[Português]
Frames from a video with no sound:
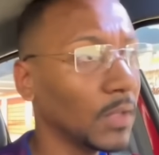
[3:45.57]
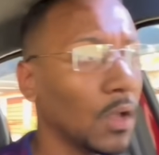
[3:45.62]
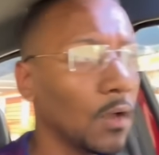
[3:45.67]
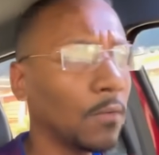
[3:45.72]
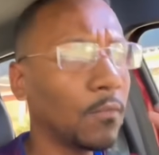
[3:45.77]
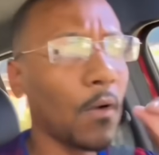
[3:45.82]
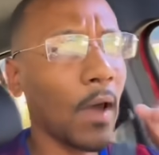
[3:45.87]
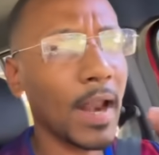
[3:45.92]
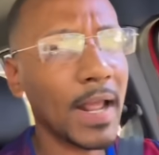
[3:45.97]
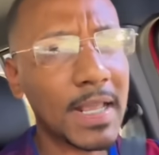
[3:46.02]

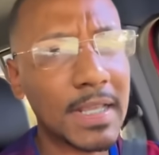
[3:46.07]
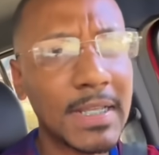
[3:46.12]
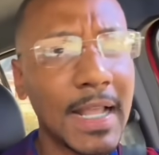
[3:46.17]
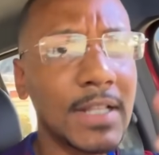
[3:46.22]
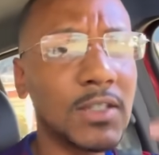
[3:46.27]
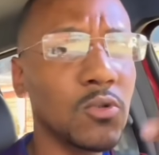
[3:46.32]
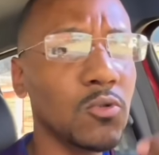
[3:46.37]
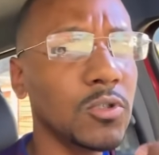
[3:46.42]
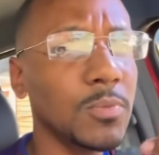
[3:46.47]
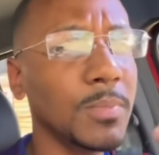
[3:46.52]
Fora que
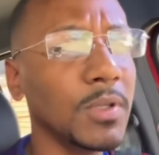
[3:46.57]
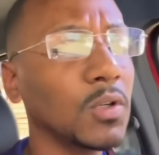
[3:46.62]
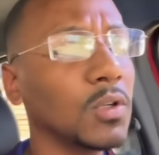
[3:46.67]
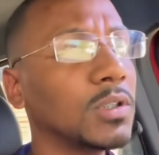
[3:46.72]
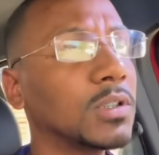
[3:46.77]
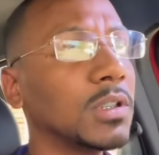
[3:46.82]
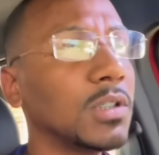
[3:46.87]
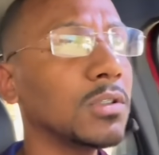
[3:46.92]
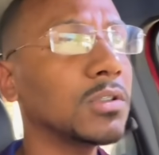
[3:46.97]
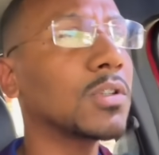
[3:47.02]
já tinha uns
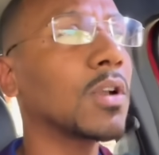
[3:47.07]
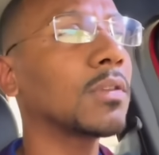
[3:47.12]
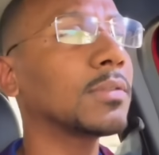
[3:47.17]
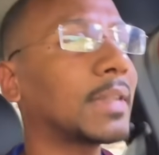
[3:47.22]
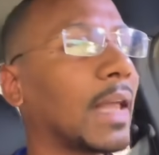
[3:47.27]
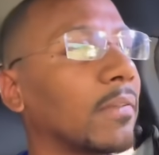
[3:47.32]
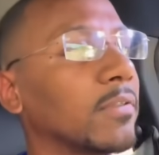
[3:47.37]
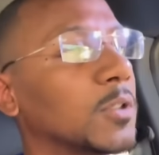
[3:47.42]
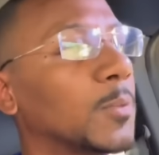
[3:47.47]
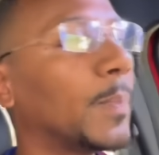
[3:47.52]
minutinhos que eu
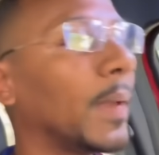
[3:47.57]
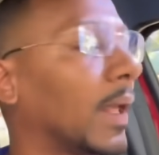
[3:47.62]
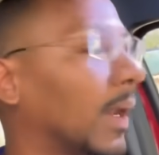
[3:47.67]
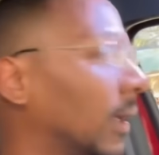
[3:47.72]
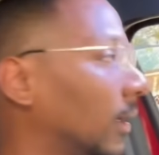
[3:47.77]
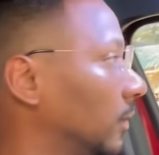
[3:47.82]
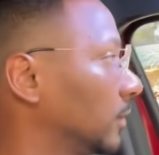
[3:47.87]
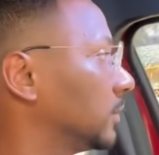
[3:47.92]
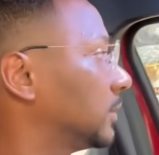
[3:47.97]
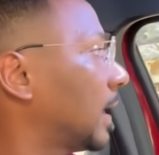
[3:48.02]
tava
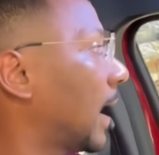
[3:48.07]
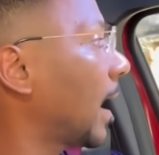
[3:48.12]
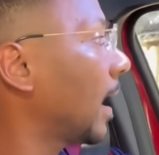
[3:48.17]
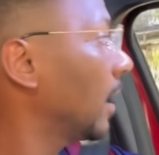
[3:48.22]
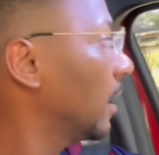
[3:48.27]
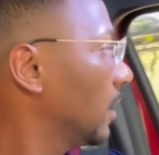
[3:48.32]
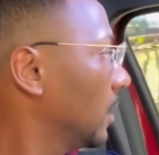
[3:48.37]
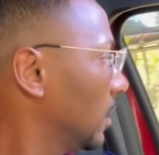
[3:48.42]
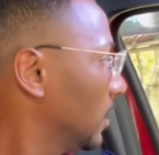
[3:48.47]
esperando já.